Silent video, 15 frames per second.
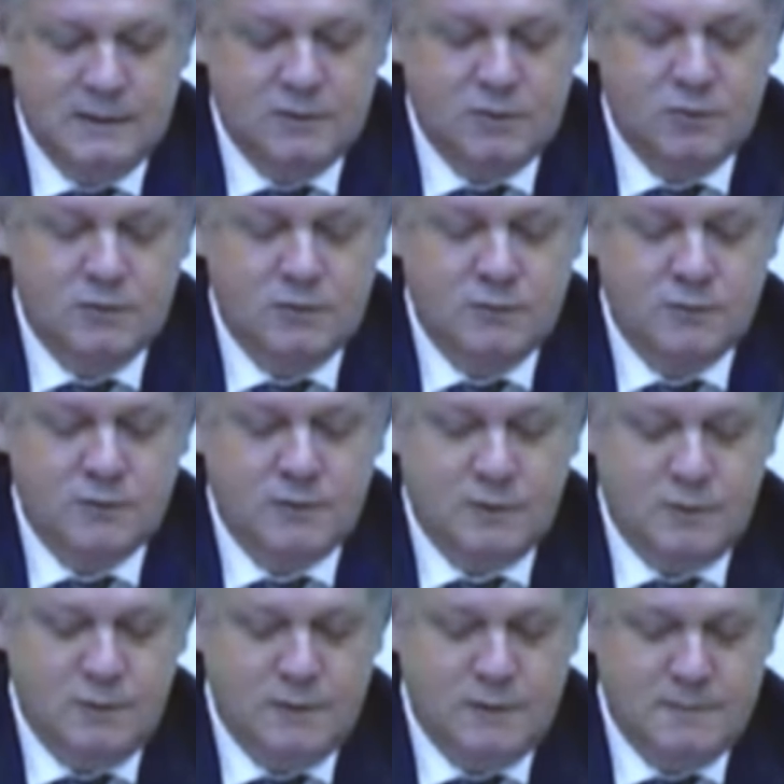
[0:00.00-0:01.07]

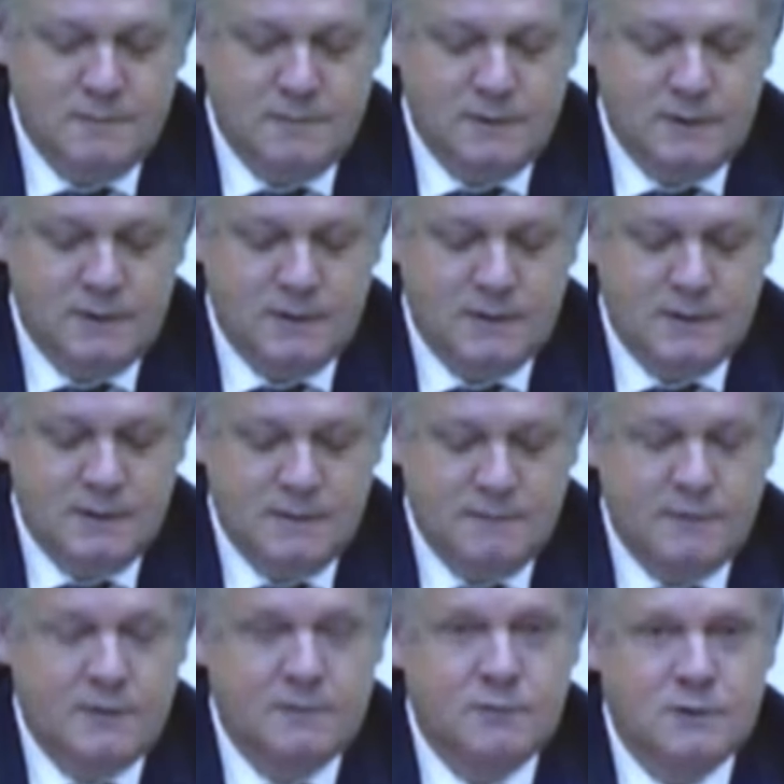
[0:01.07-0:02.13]
трудоустроено было
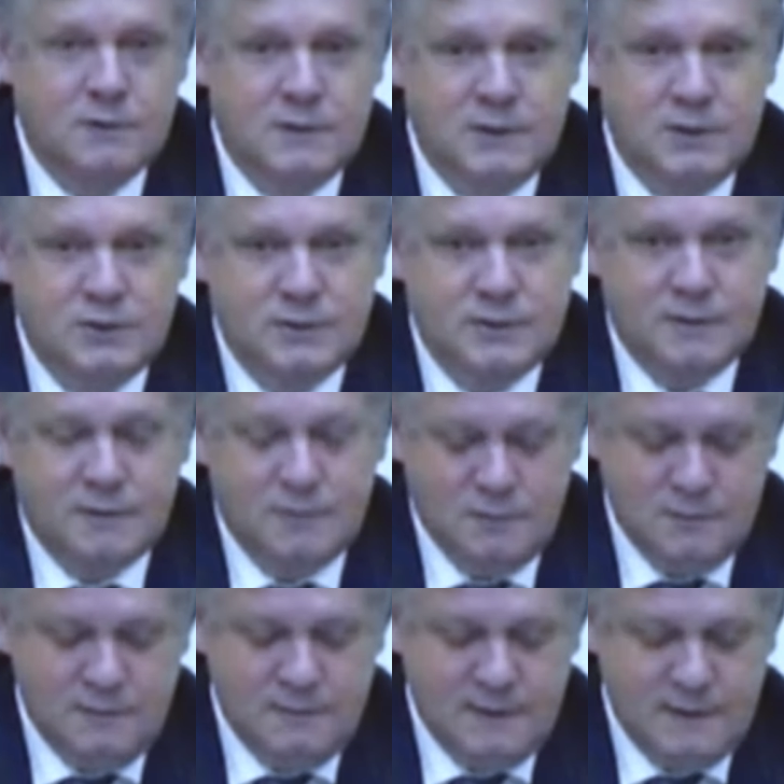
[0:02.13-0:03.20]
всего
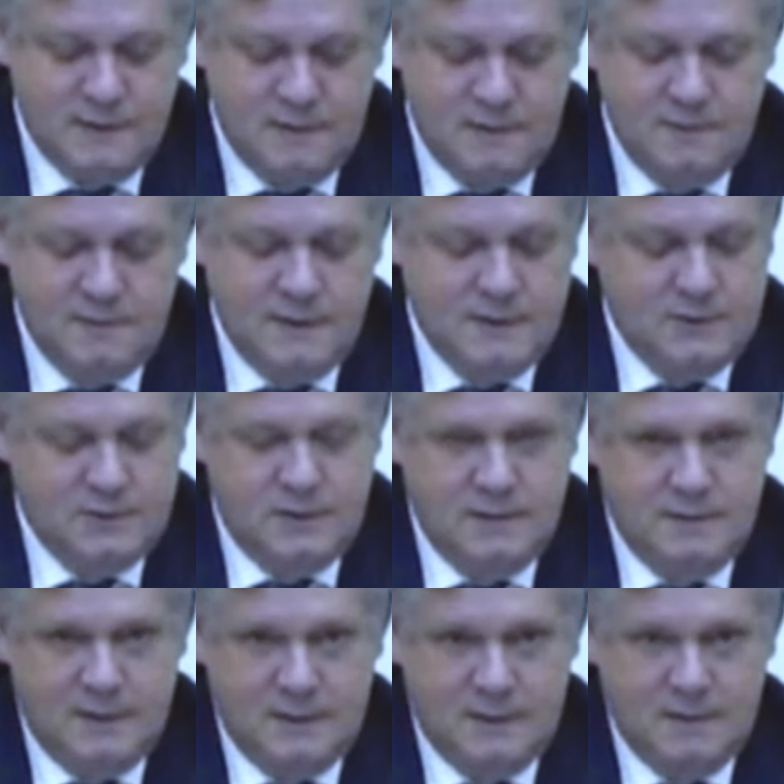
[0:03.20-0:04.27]
1122
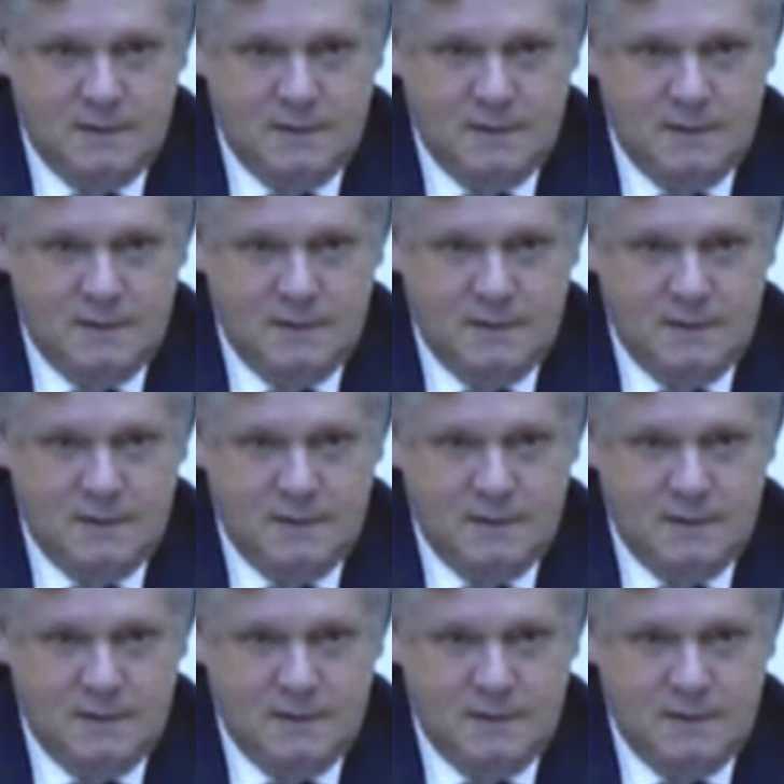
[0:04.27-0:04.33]
человека.